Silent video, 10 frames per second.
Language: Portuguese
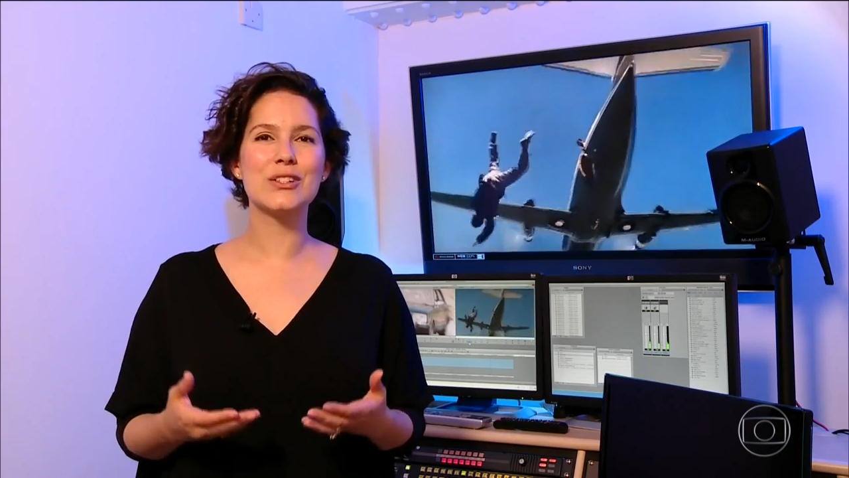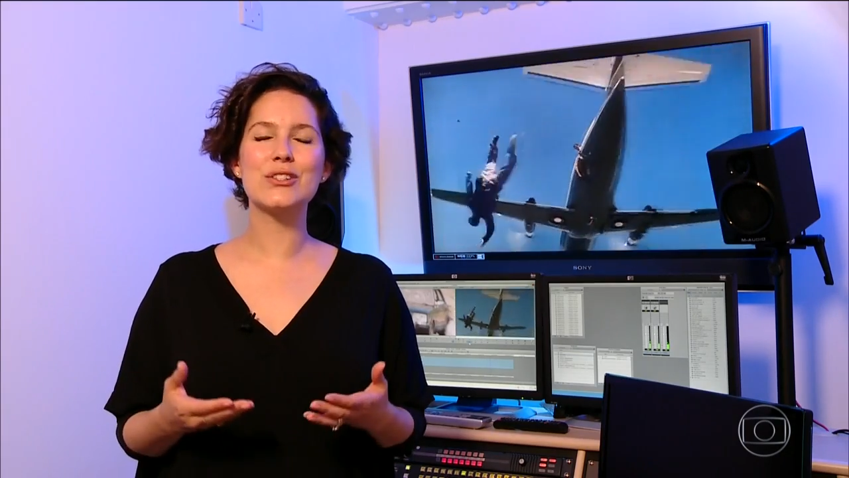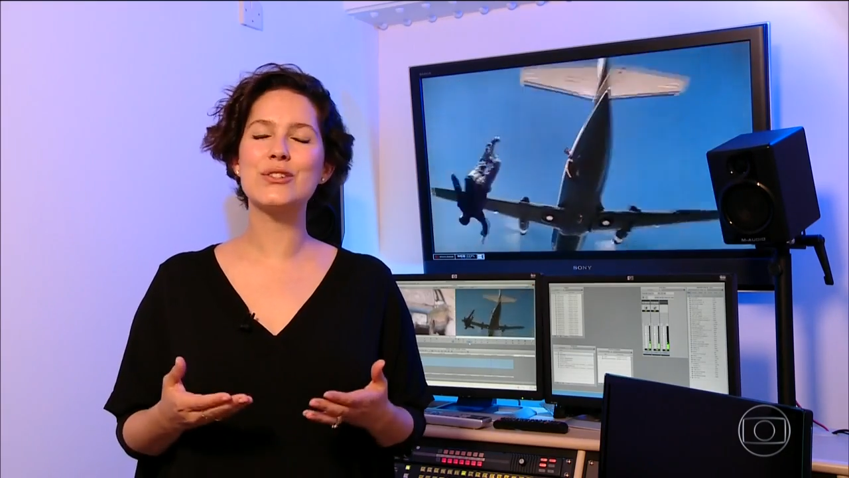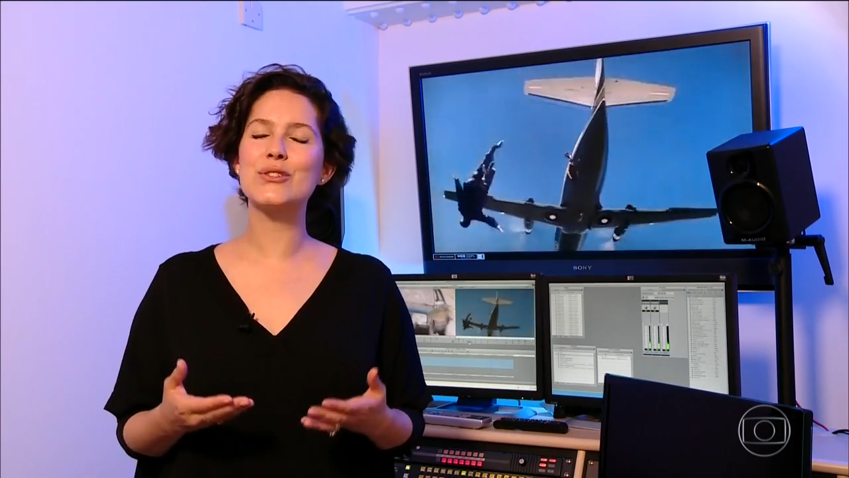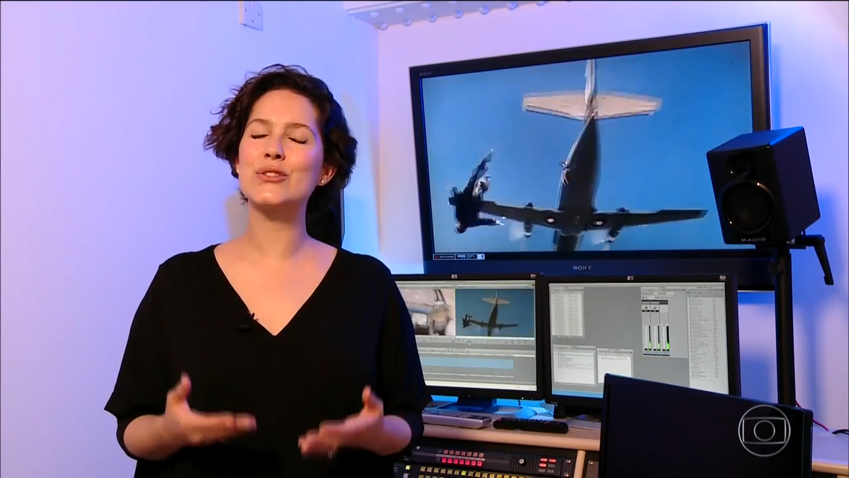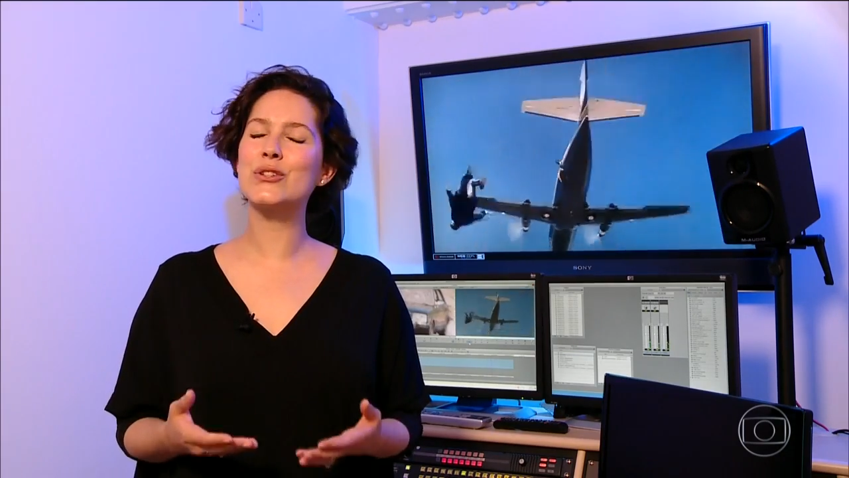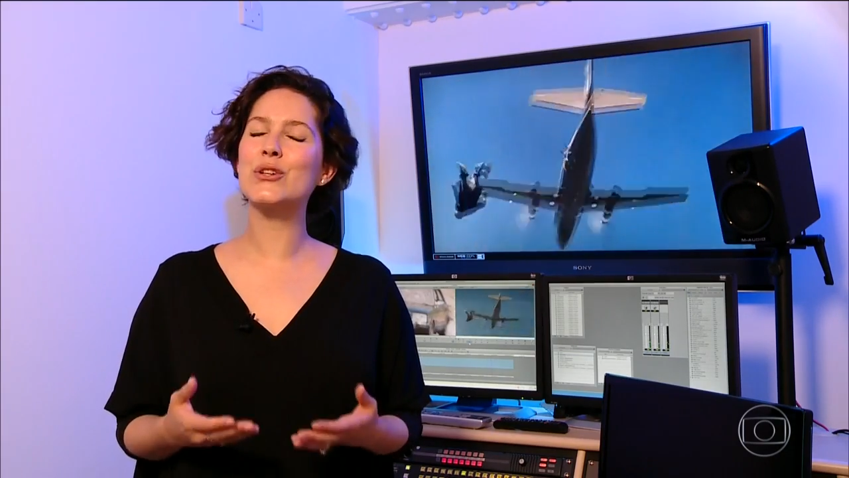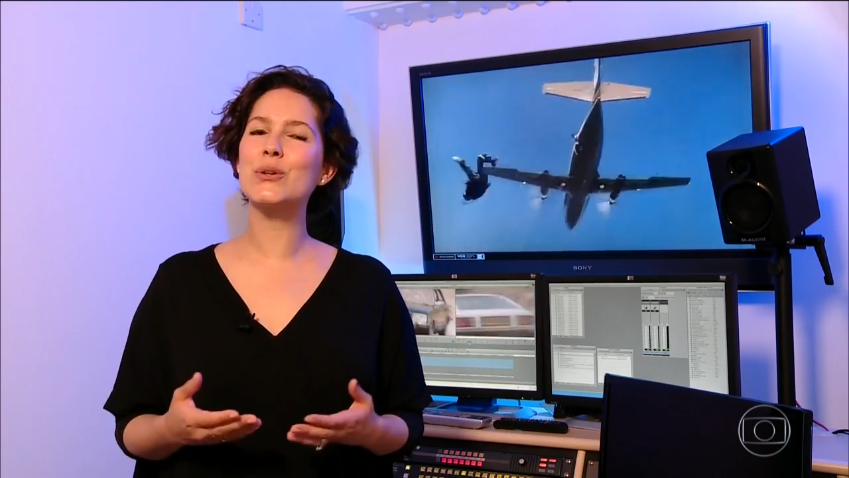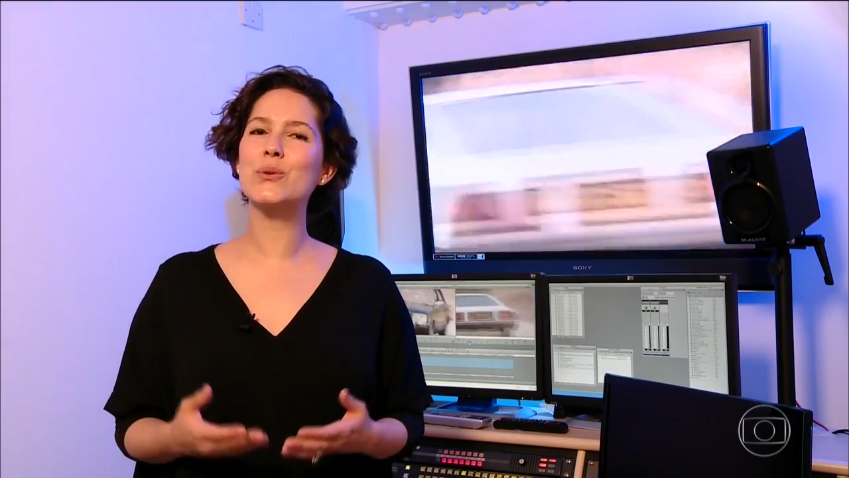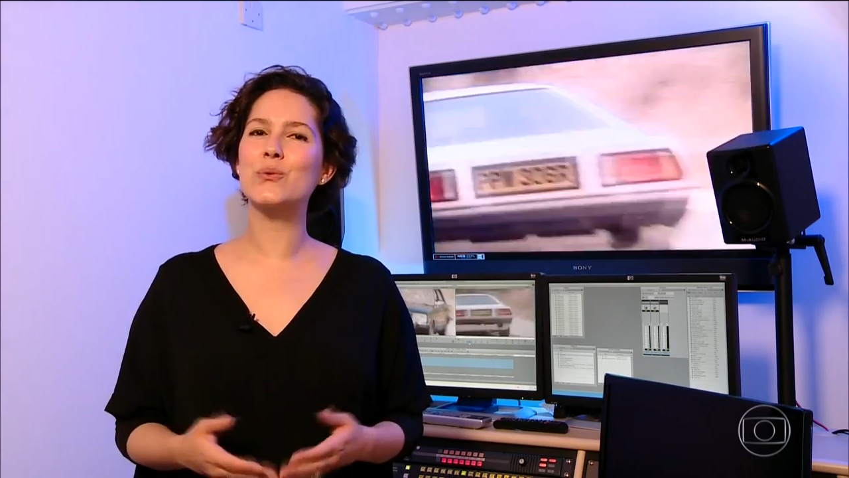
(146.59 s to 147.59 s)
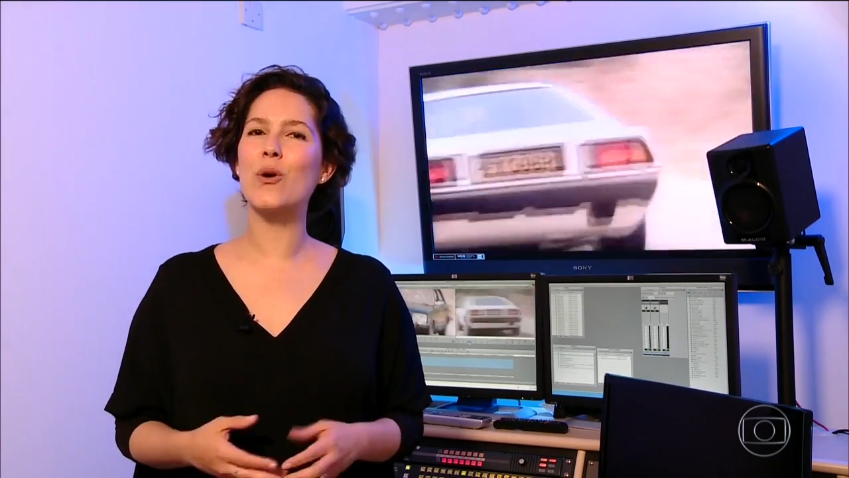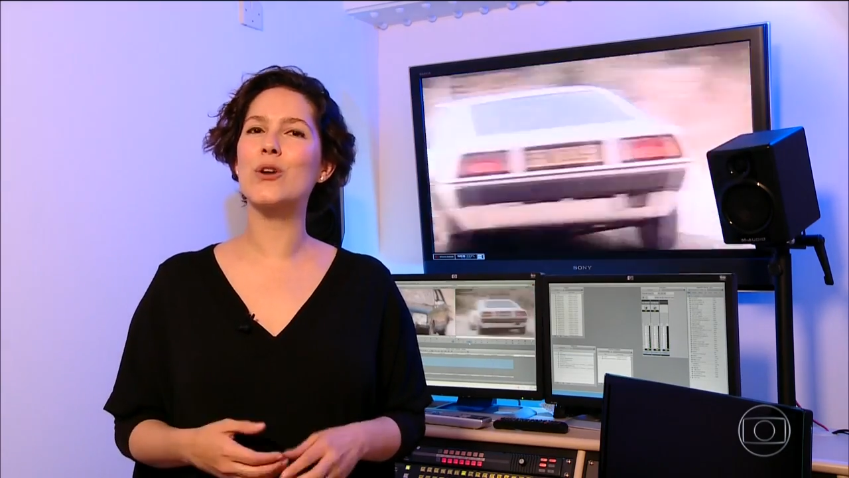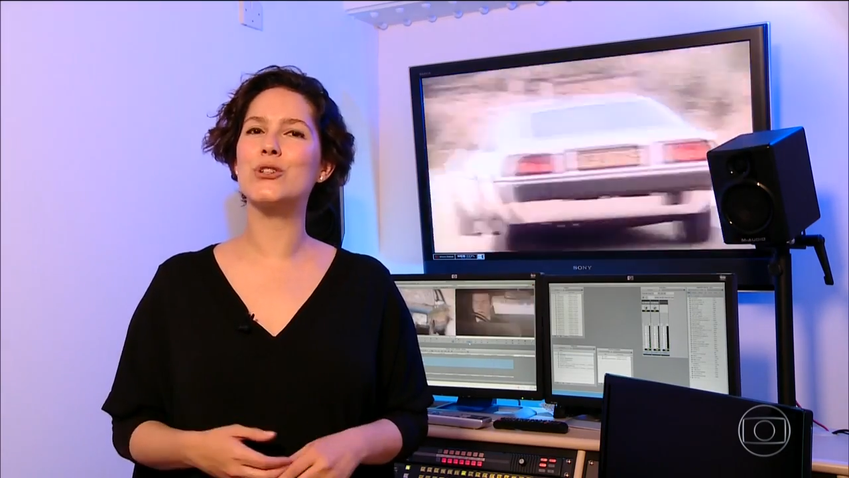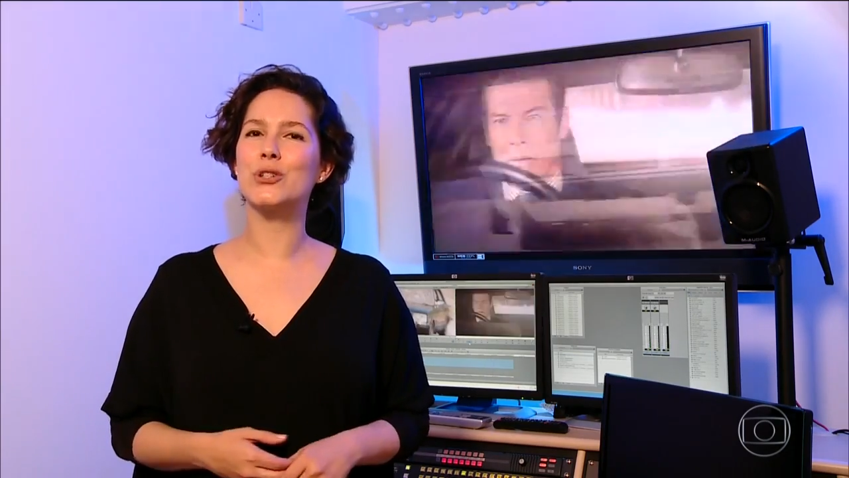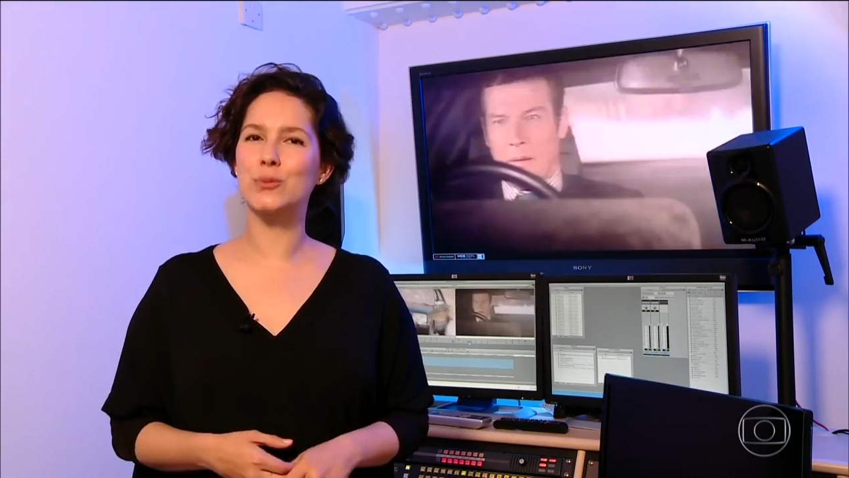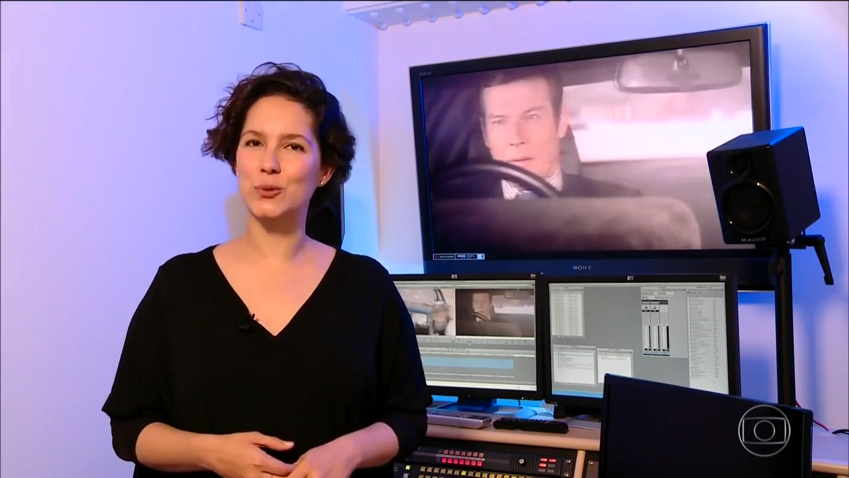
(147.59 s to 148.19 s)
de Sir Roger